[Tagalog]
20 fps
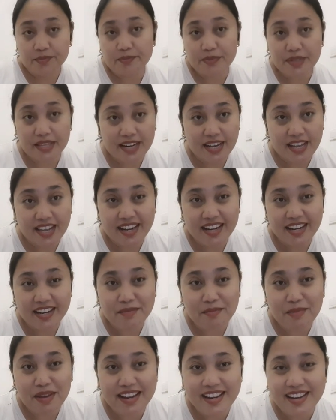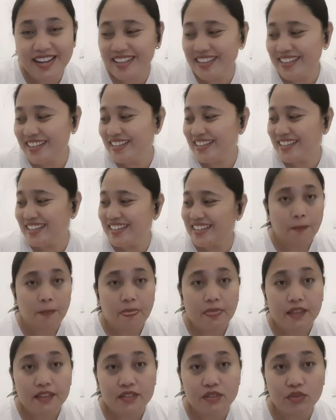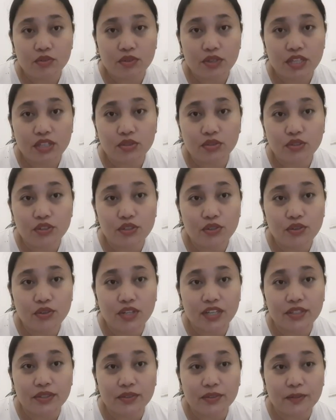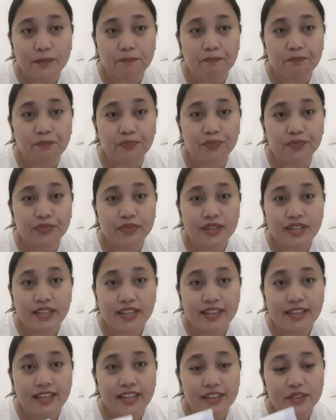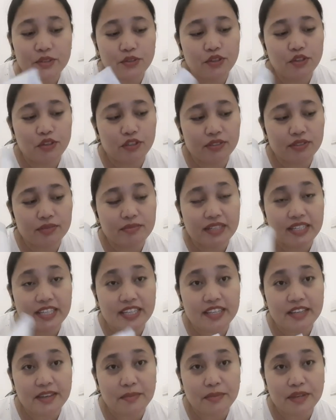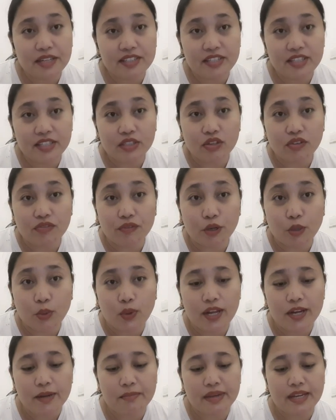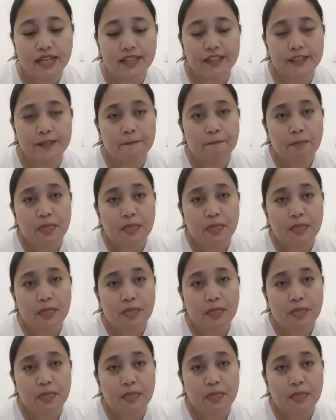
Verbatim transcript: Pera na naman. So ito yung ano ito yung magiging budget ko for one month.